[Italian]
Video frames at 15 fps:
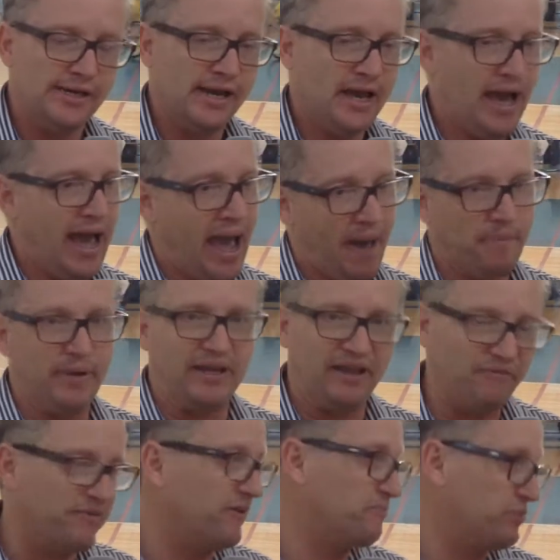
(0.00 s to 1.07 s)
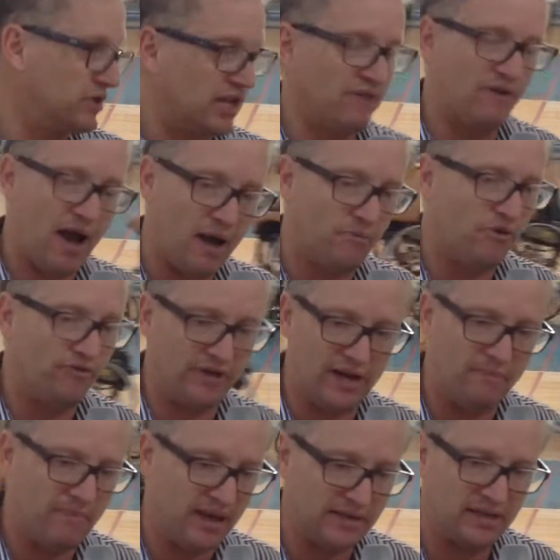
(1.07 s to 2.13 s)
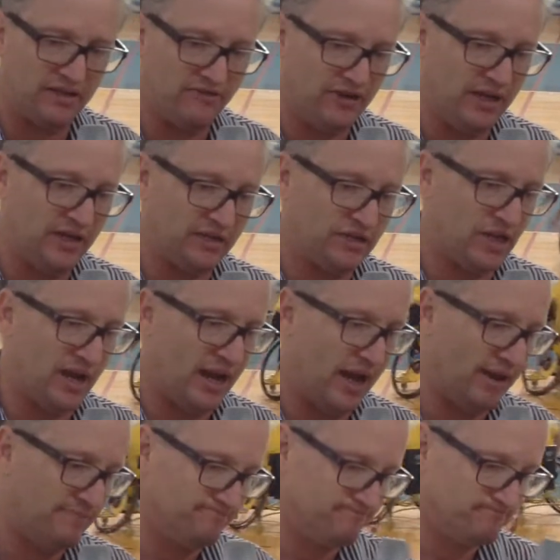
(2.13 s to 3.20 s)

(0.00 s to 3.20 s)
ah, perché potevamo veramente vincerla.